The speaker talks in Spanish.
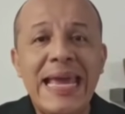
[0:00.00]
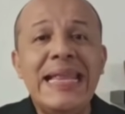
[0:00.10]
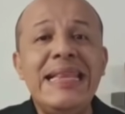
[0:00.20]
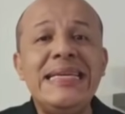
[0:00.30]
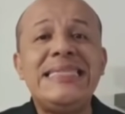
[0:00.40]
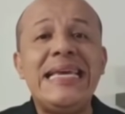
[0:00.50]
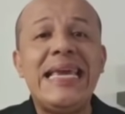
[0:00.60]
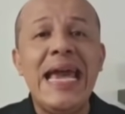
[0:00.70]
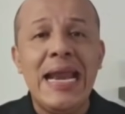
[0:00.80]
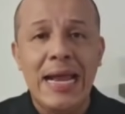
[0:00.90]
ni
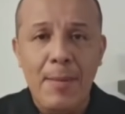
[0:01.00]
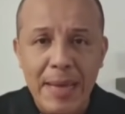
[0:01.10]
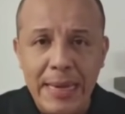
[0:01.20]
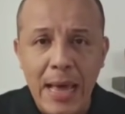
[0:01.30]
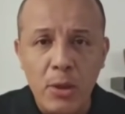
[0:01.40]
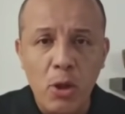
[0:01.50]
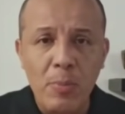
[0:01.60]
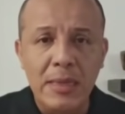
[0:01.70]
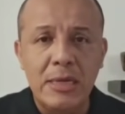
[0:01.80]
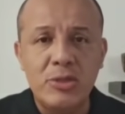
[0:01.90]
siquiera el América del
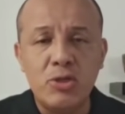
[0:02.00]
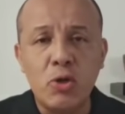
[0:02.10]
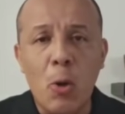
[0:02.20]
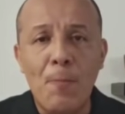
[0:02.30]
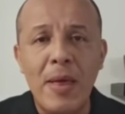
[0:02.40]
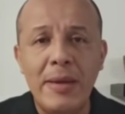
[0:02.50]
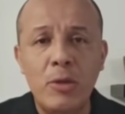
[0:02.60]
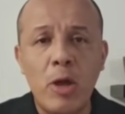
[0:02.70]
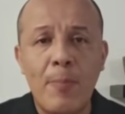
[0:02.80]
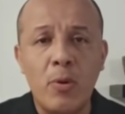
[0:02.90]
2018 con
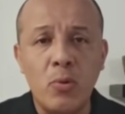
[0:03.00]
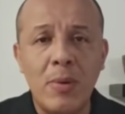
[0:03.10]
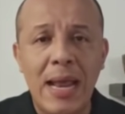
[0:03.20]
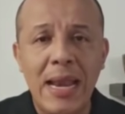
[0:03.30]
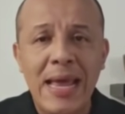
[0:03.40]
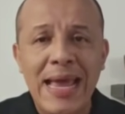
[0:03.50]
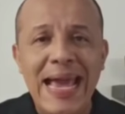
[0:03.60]
Pedrito de Portugal